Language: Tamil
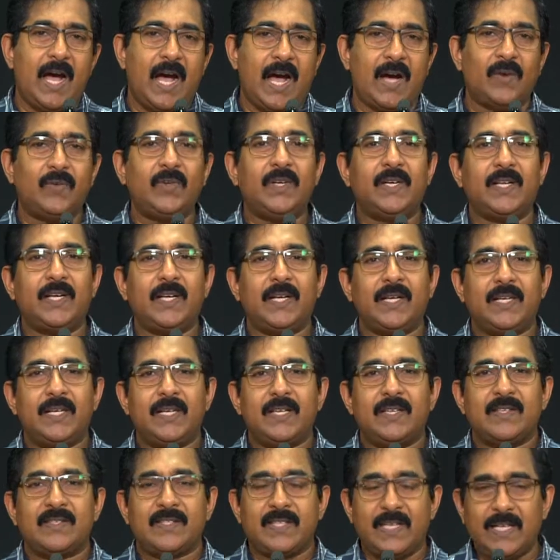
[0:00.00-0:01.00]
அவர்
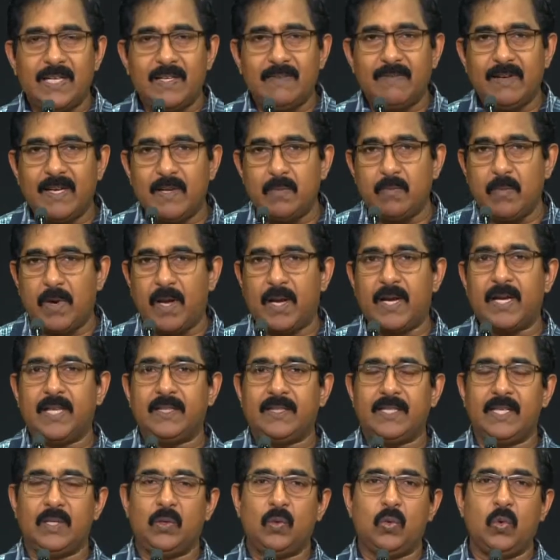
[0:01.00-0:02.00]
சிலுவை
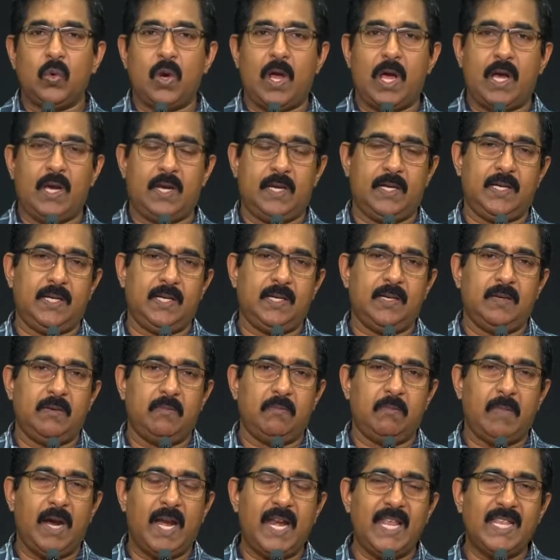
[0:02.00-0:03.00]
மரணத்தினூடாக
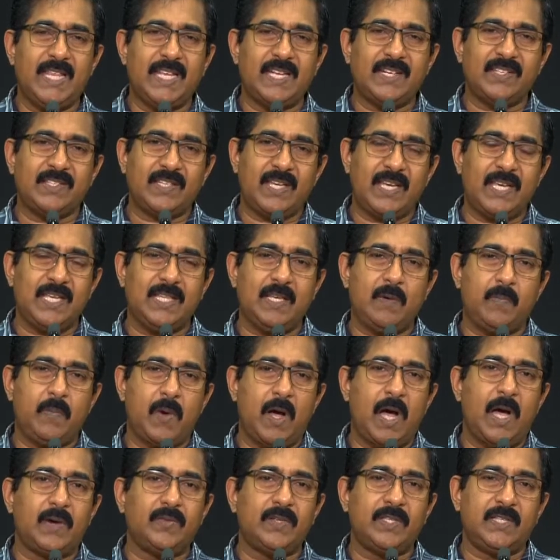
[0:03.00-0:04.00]
மனிதன் செய்த
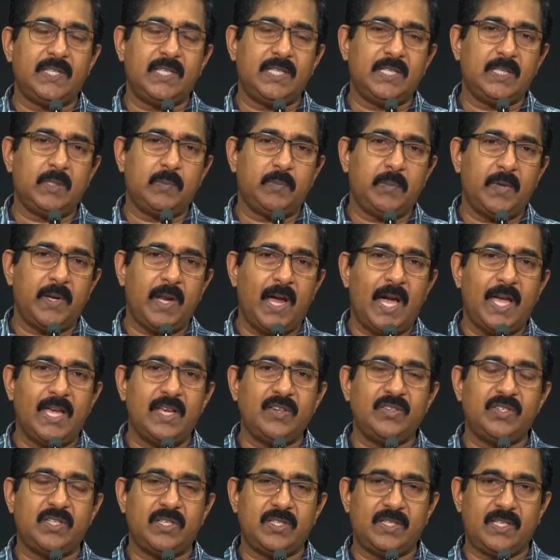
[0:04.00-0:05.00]
பாவத்துக்கு
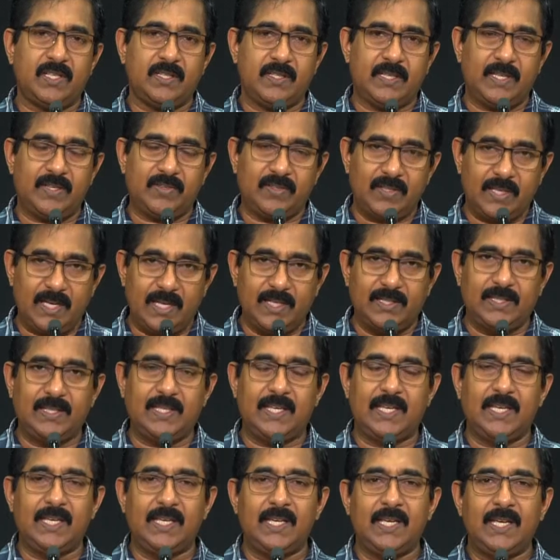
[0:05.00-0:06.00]
பிராயச்சித்தத்தை
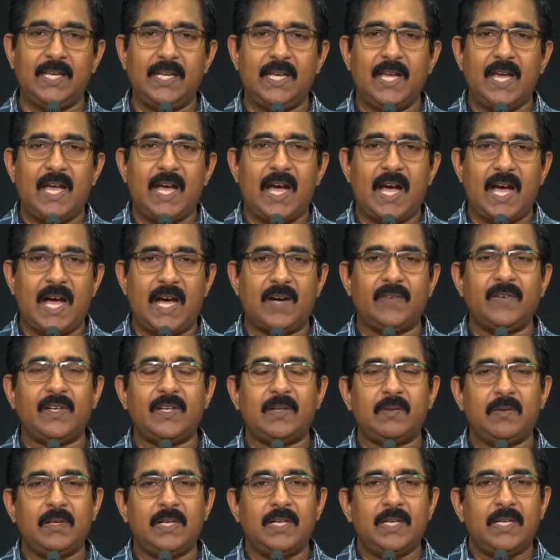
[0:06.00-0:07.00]
செலுத்தி
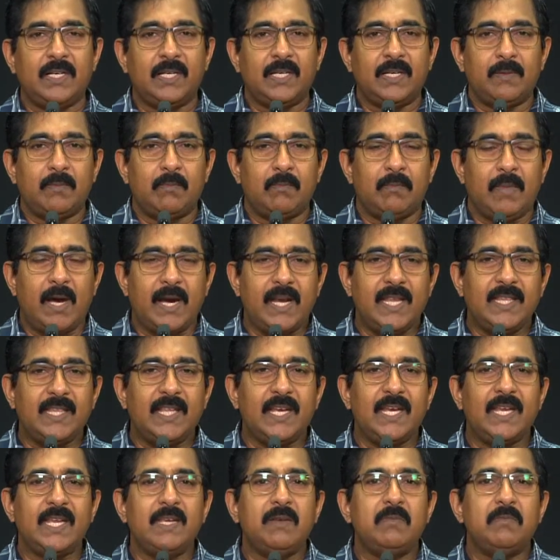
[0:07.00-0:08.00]
அவர்
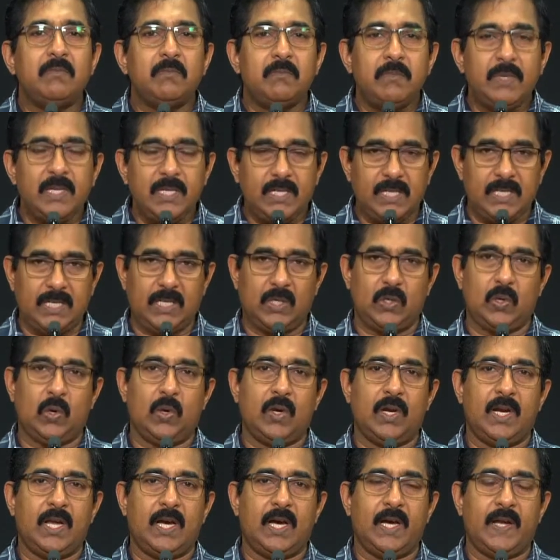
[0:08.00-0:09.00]
மனிதனை மீட்டு
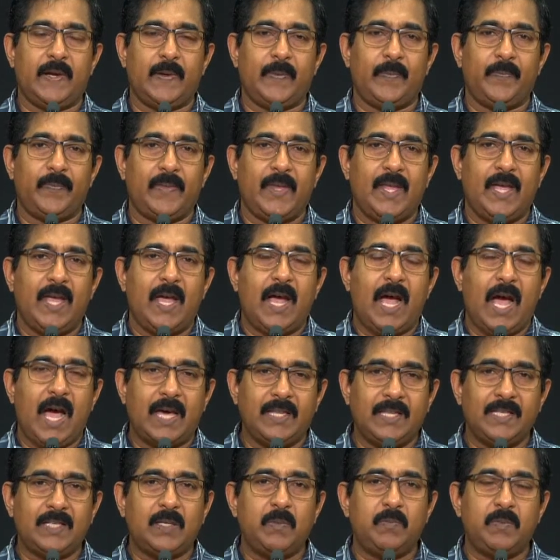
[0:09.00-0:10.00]
கொண்டார்
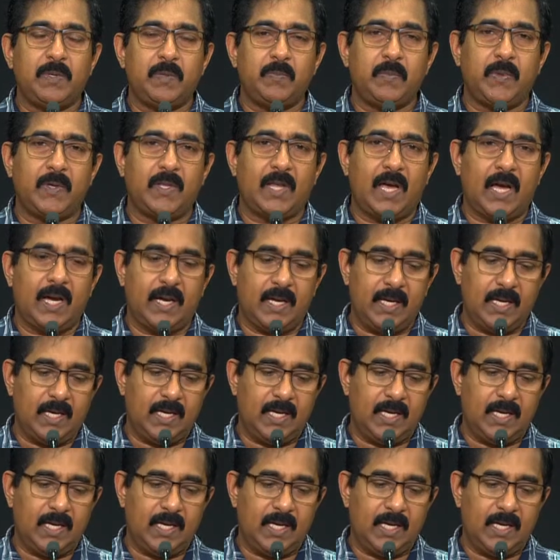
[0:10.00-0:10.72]
அதற்கு பிற்பதாக